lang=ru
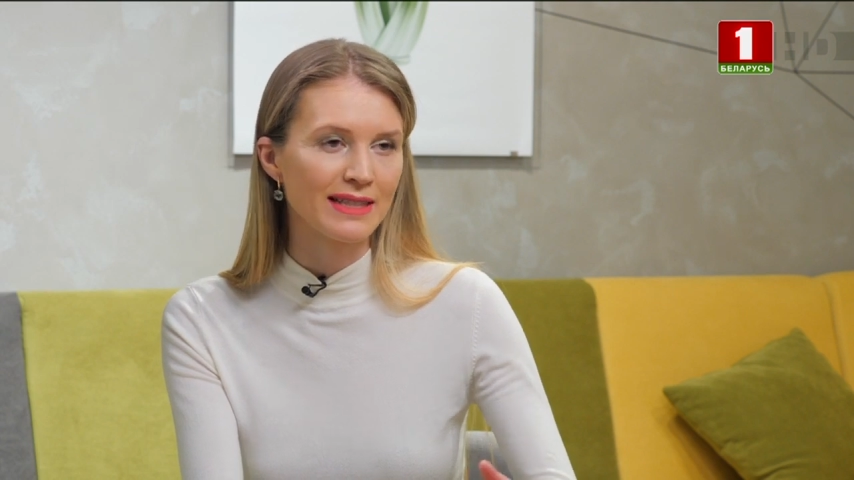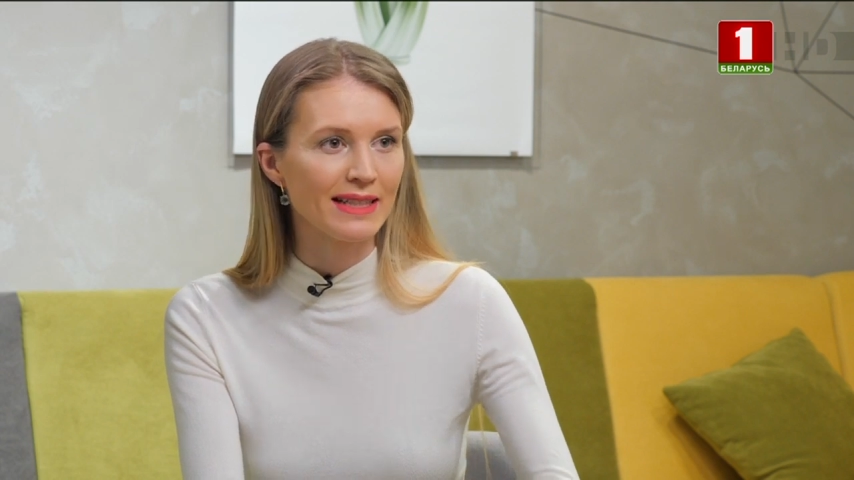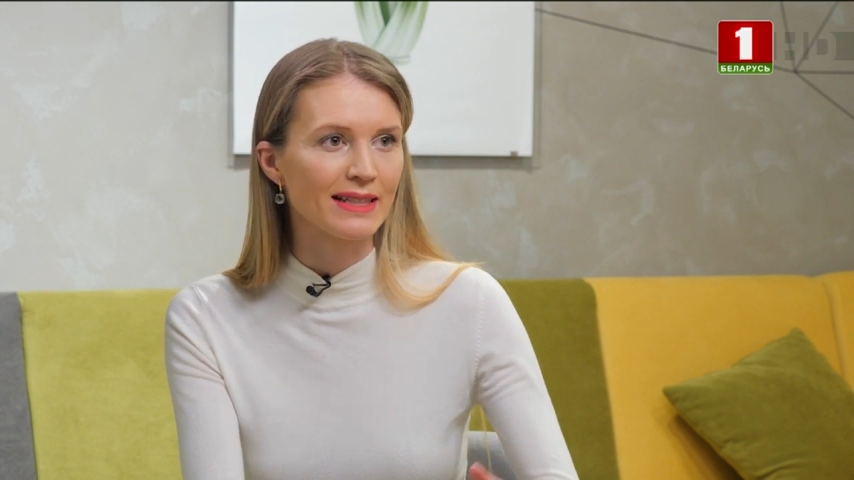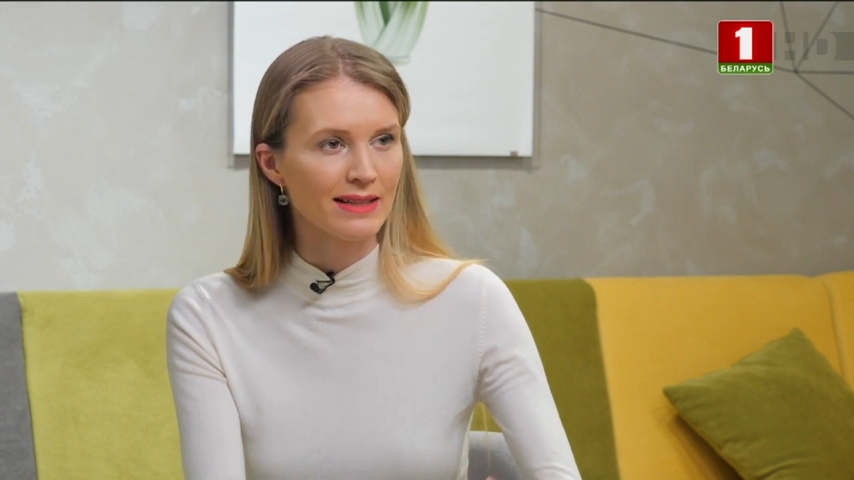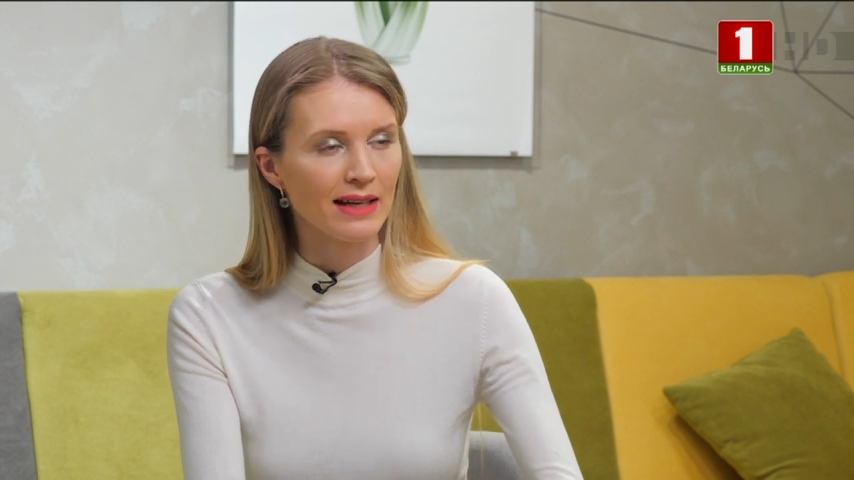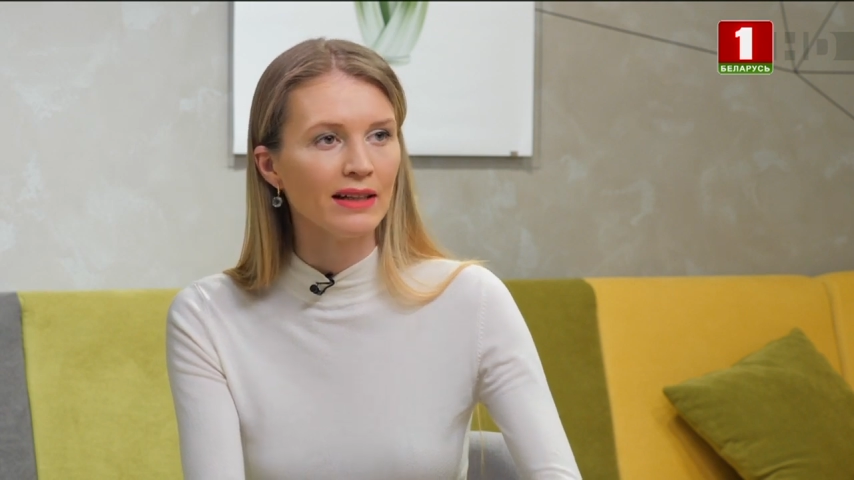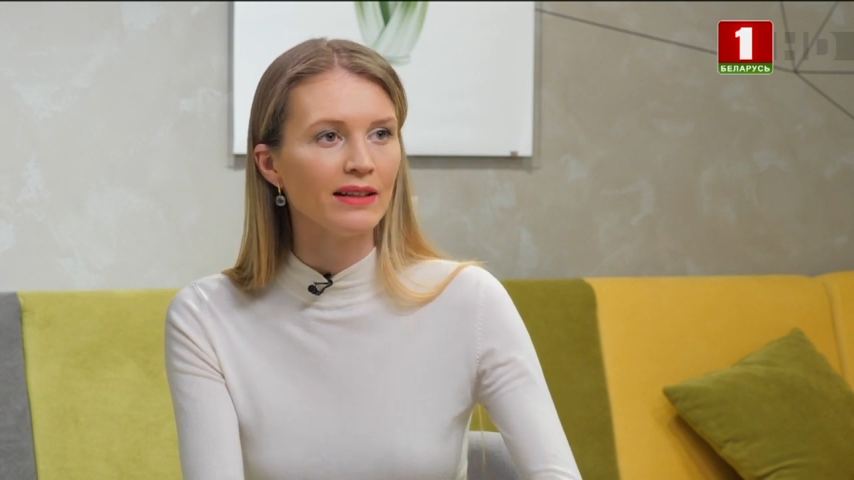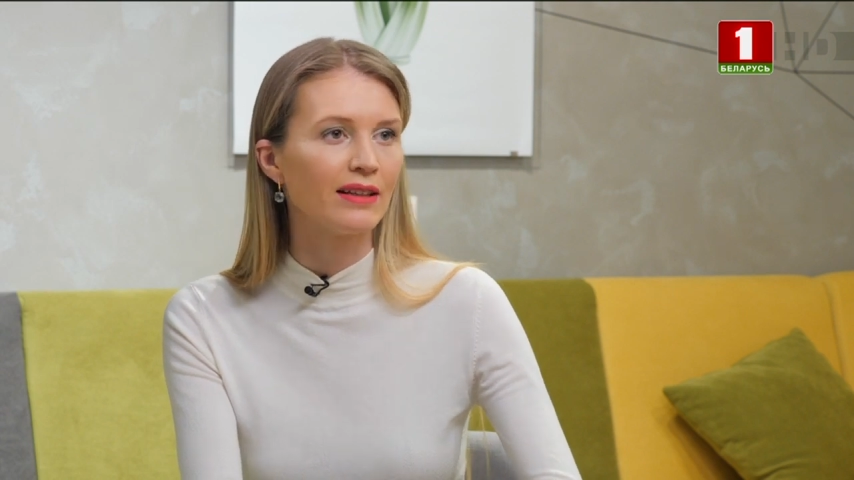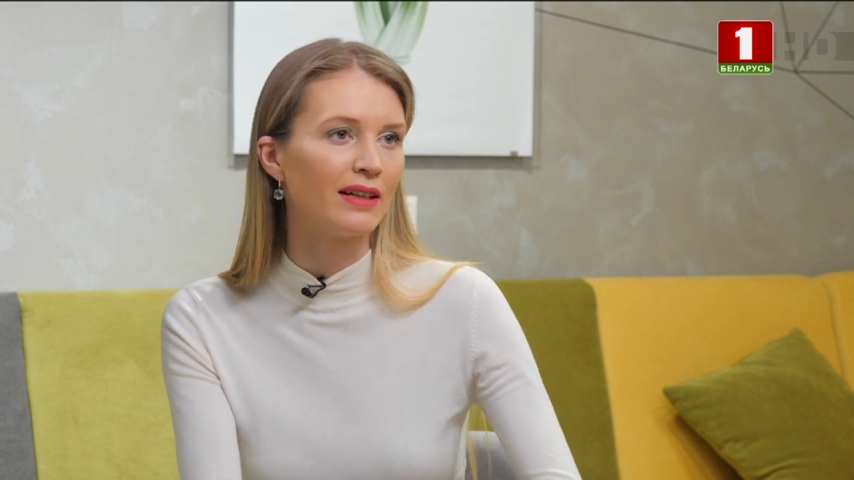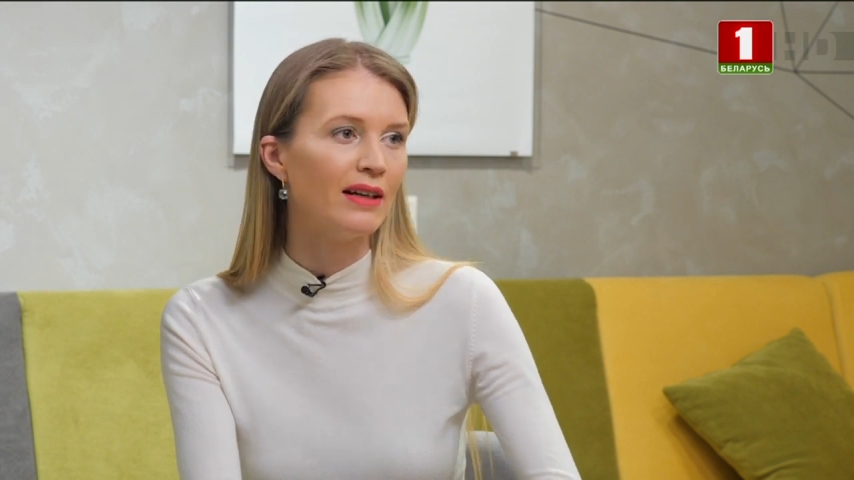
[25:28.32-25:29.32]
те
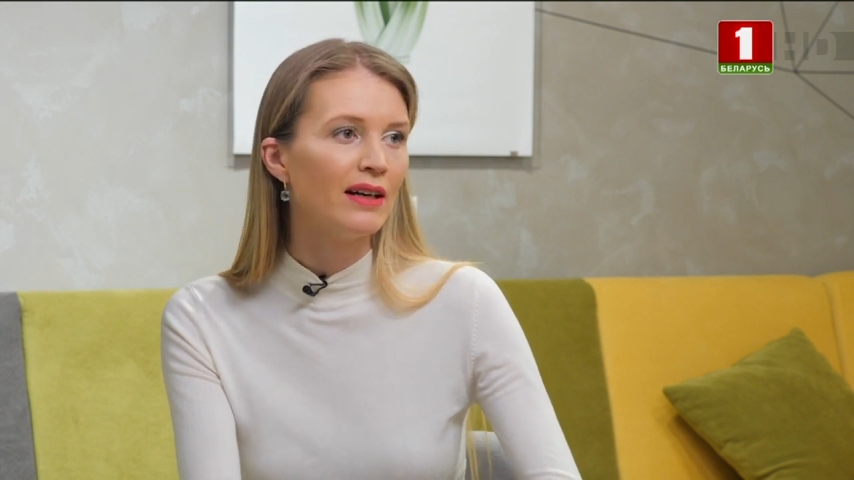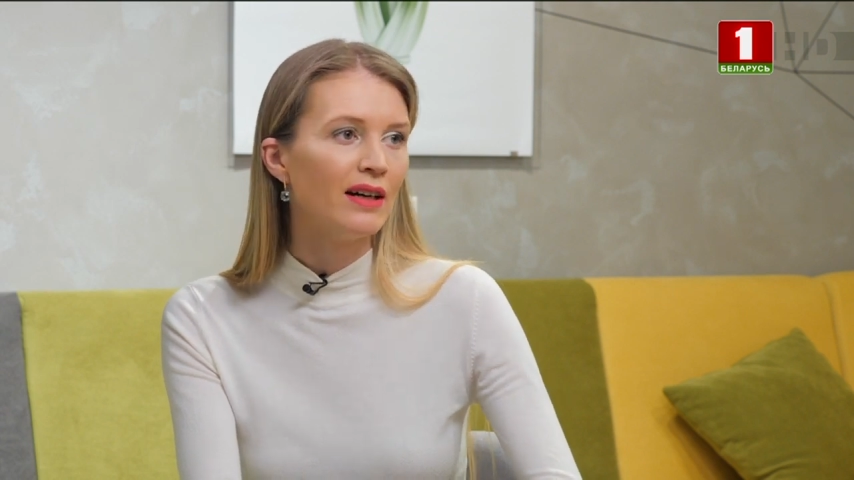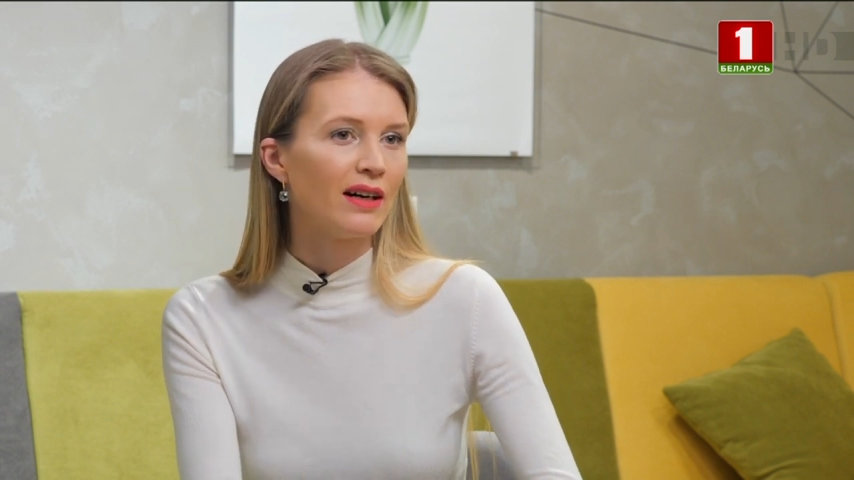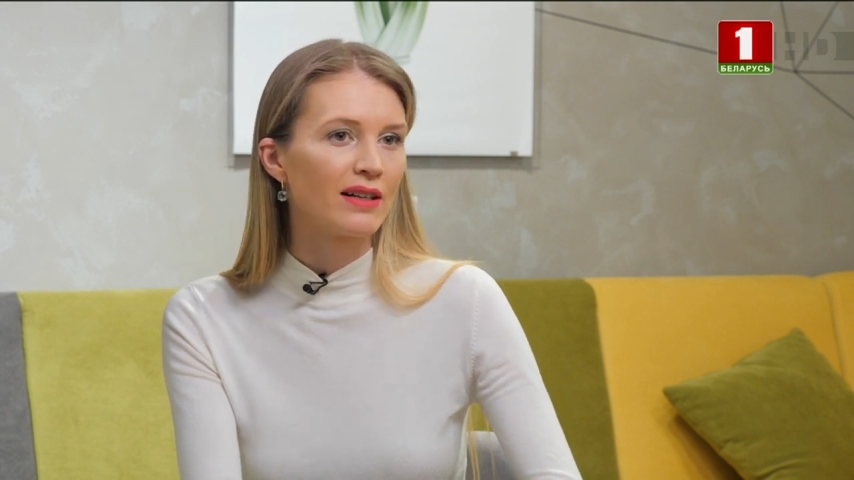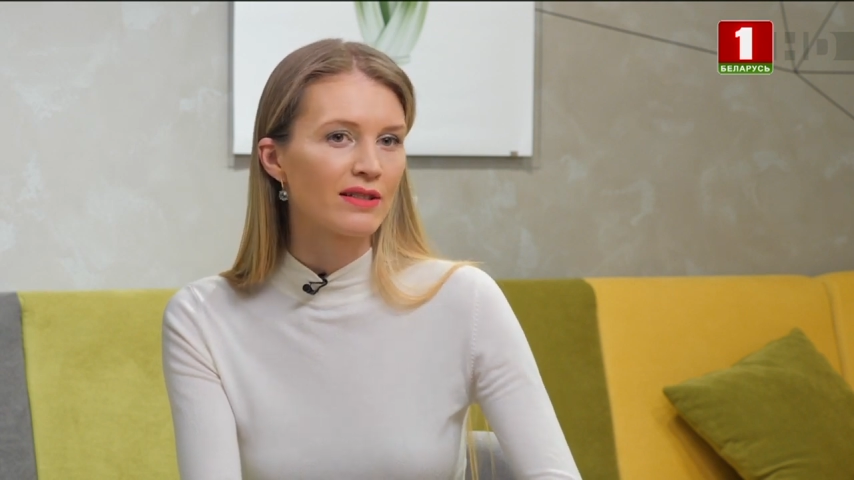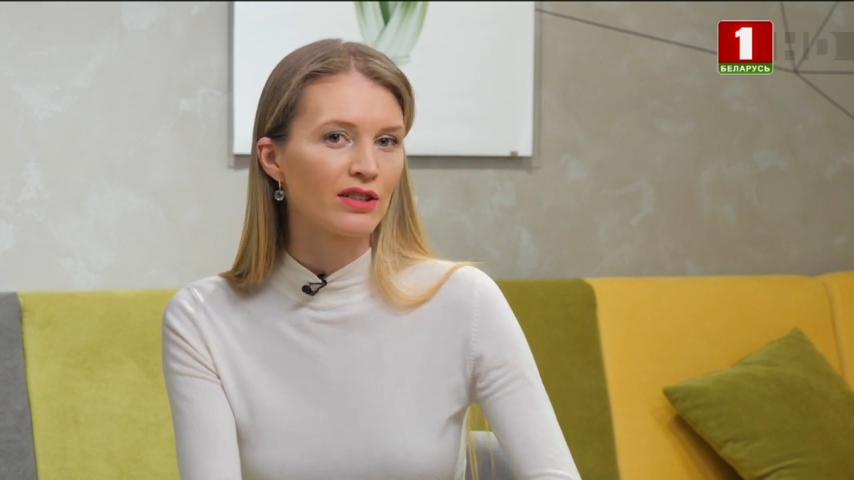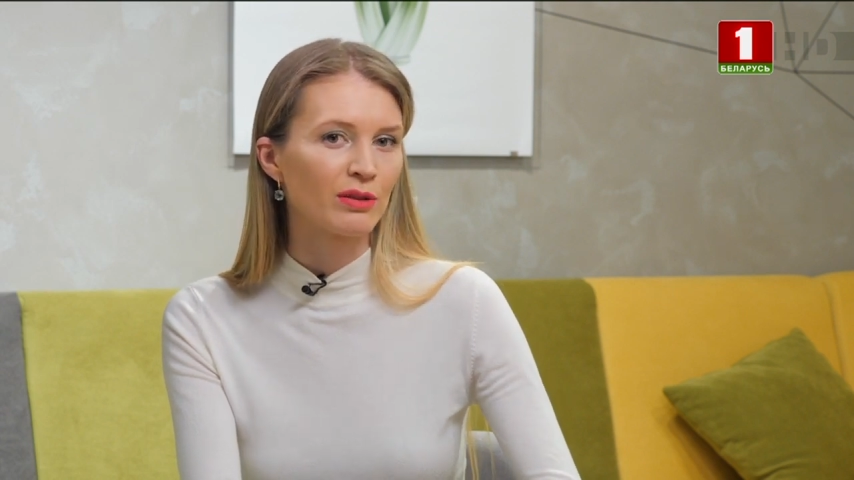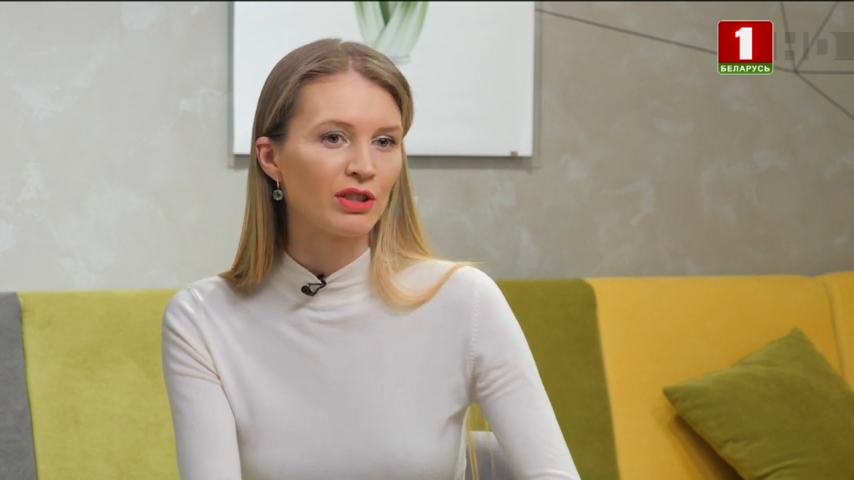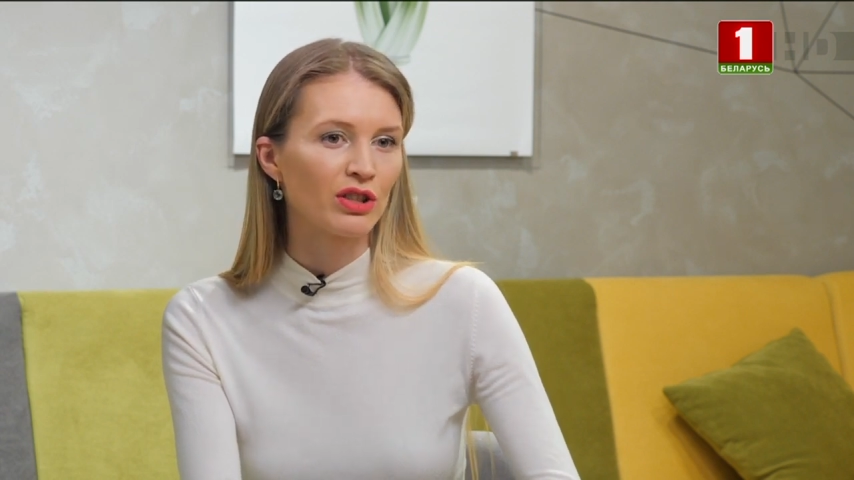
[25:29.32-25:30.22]
знания, скажем,